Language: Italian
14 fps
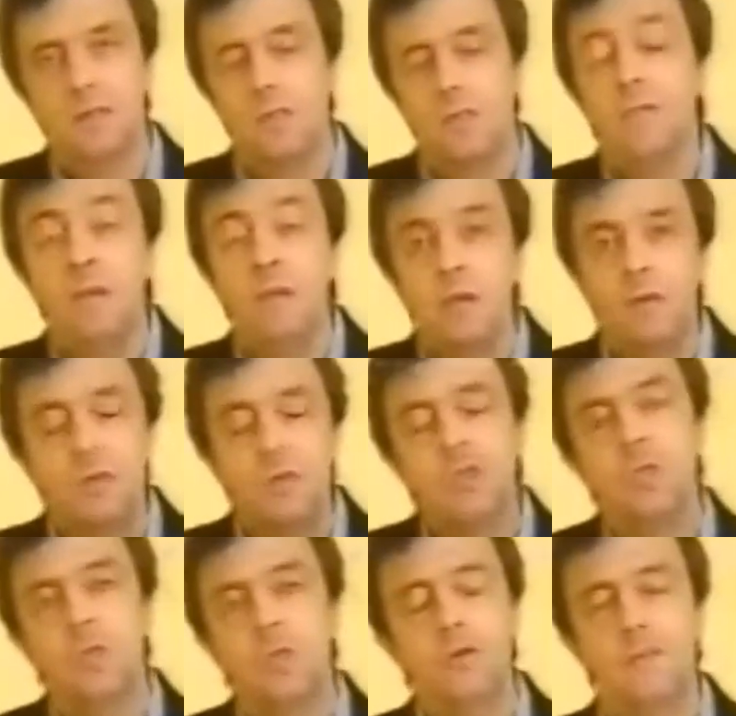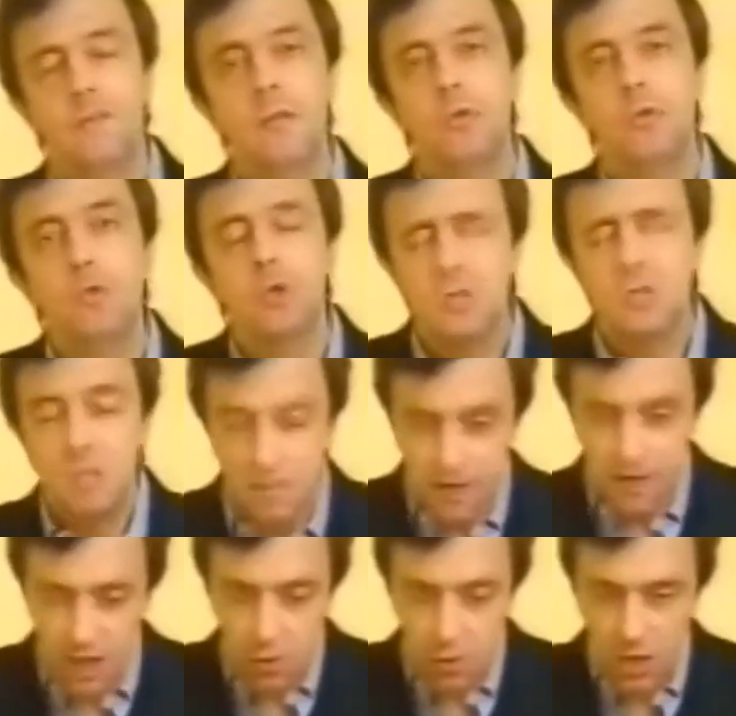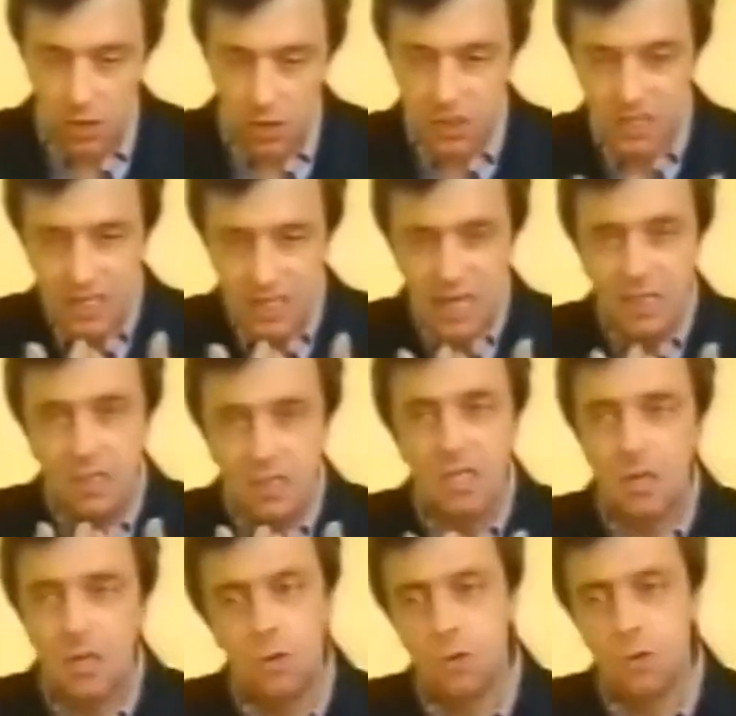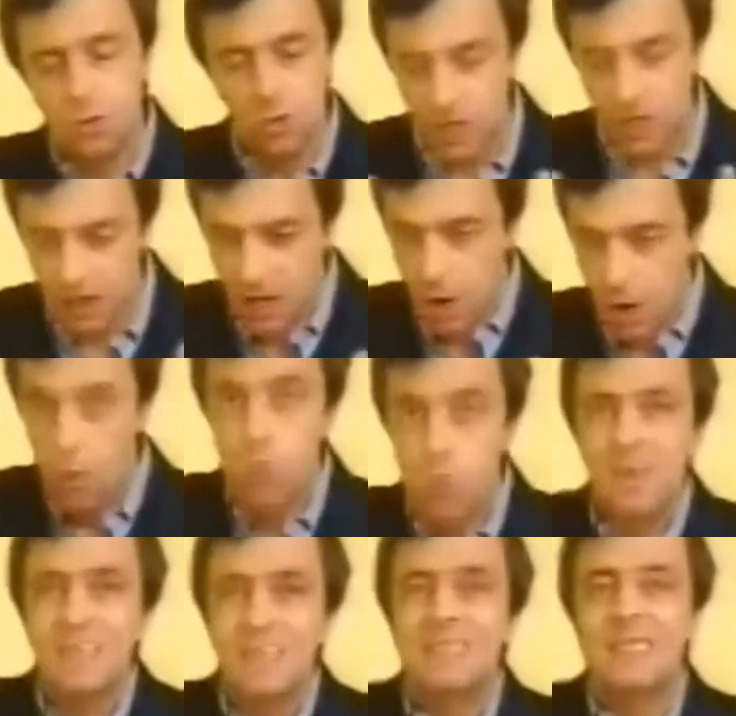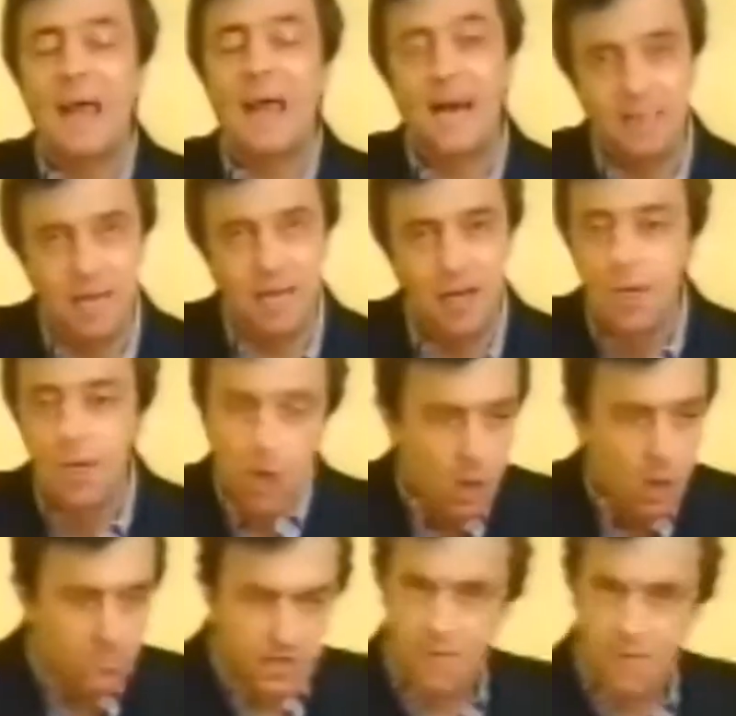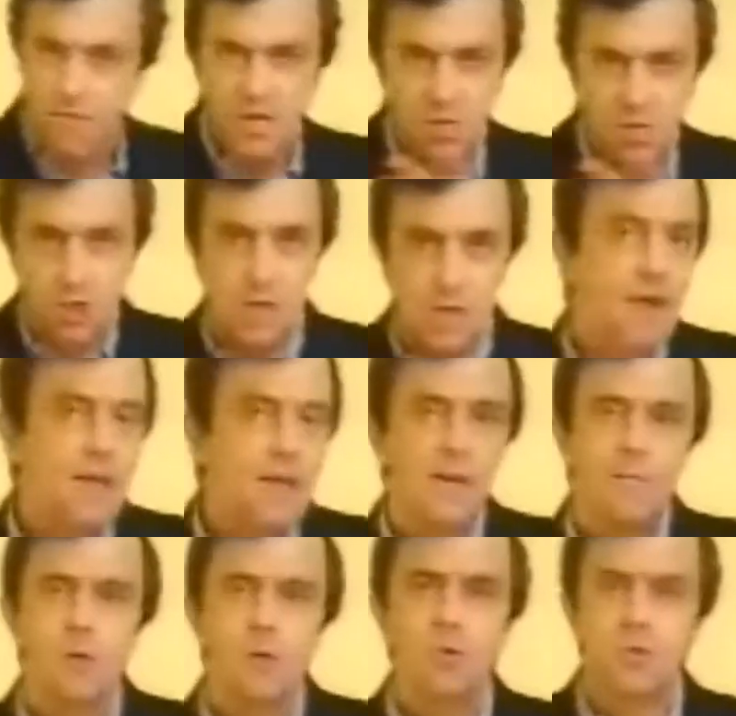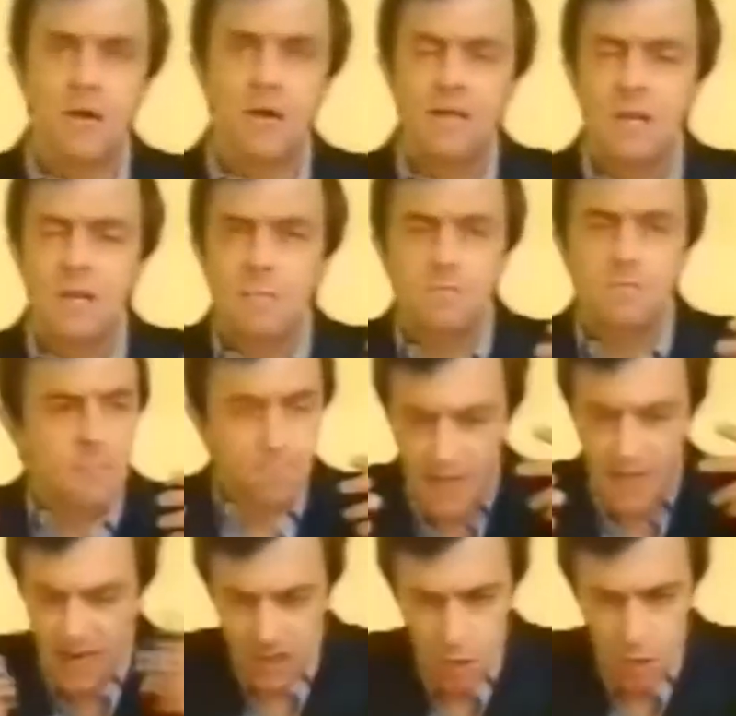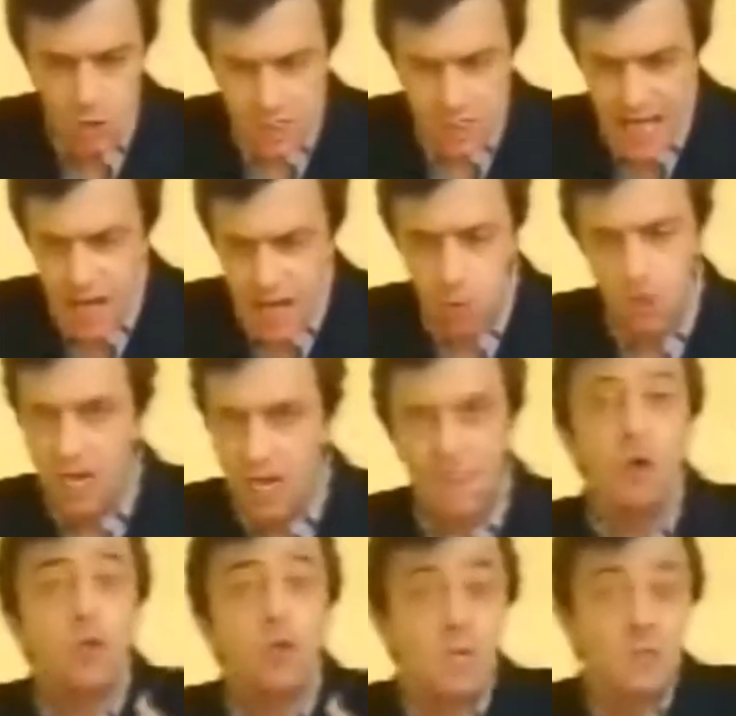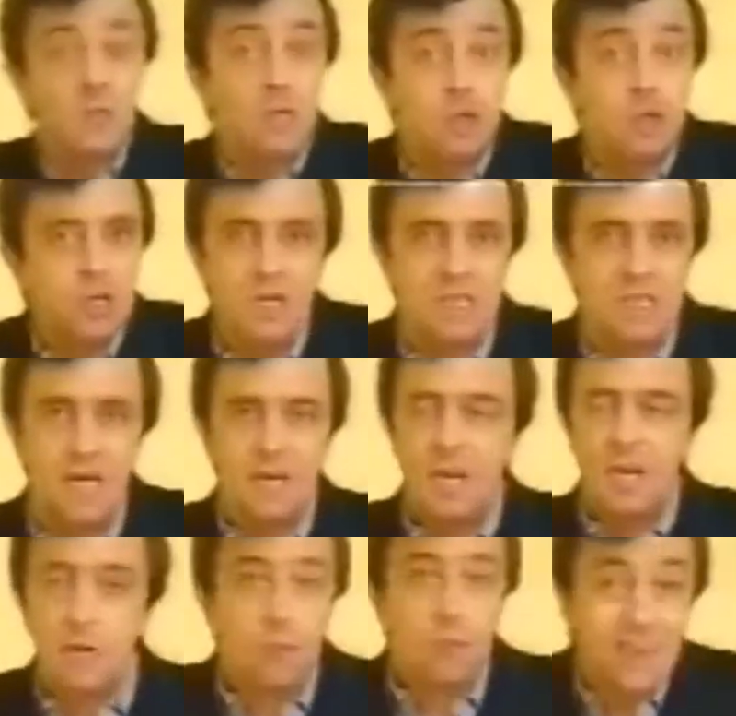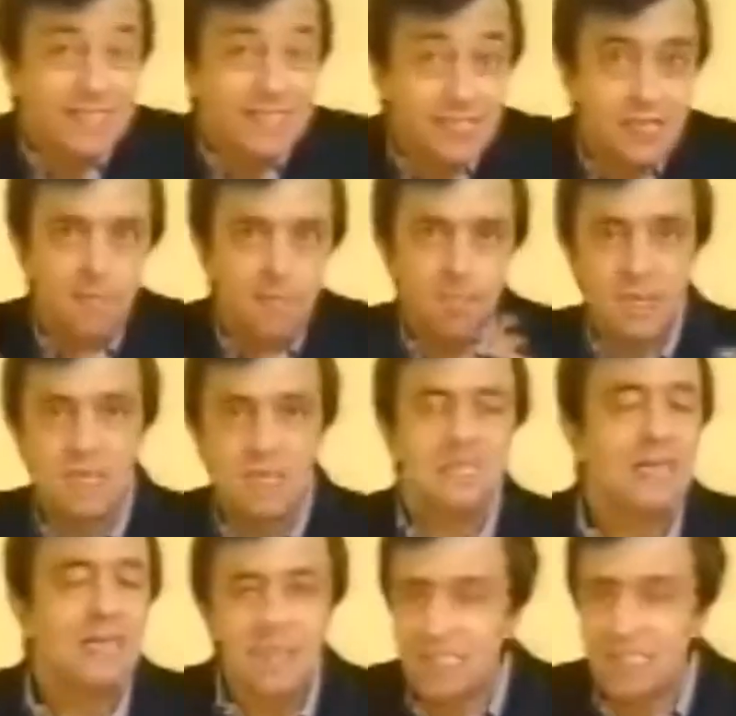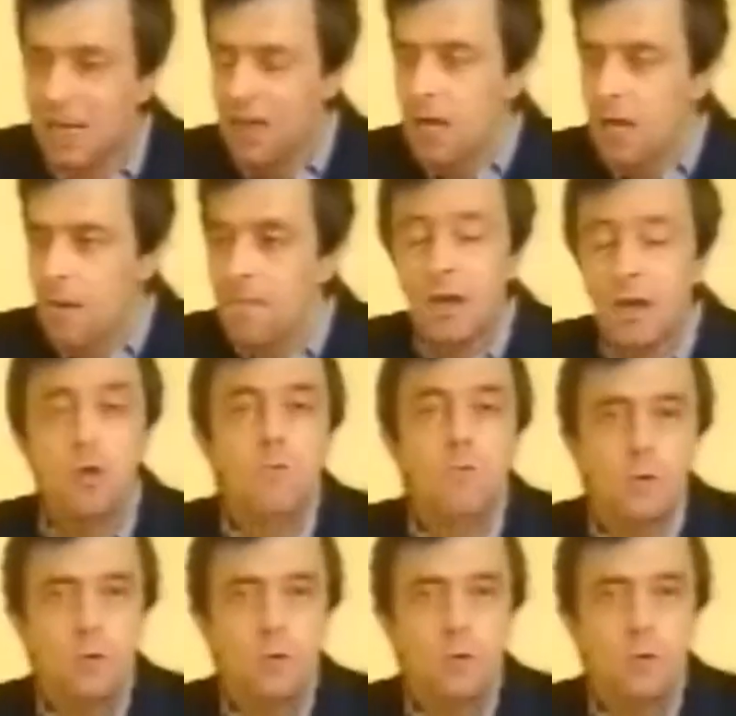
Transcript: Dal 1991 sentiva che qualcosa si era interrotto, che una strada difficile, bella, brutta, piena di ostacoli, a volte in discesa, quasi sempre in salita, ma comunque